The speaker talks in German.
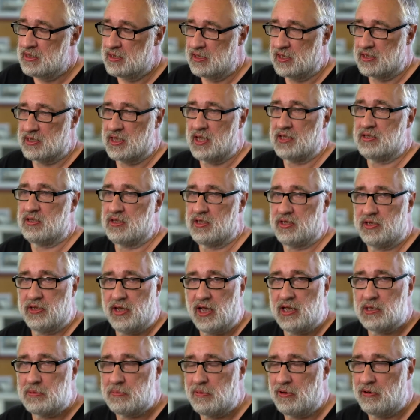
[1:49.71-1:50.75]
Das heißt, sie sind
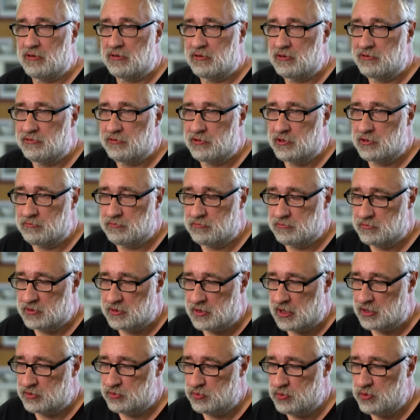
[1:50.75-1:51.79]
erstmal,
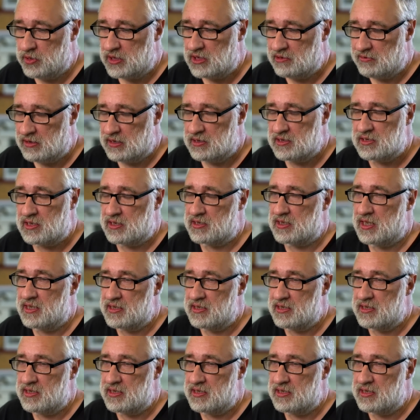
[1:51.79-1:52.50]
natürlicherweise ist das